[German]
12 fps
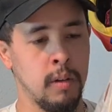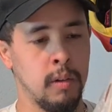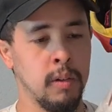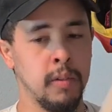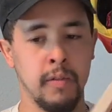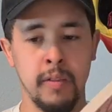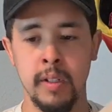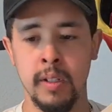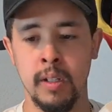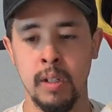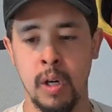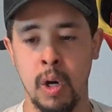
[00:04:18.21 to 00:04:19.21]
und
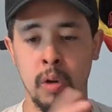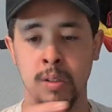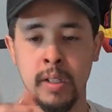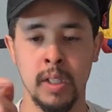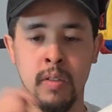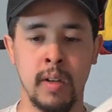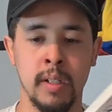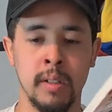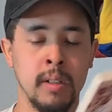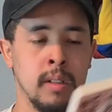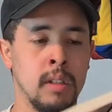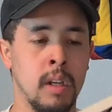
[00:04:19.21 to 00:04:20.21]
4. Auch den
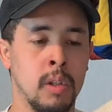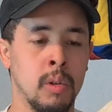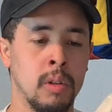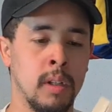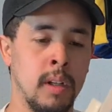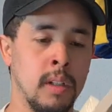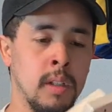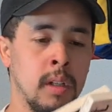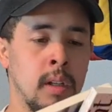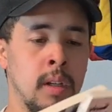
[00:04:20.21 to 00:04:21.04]
zweiten, das zeige ich euch gleich.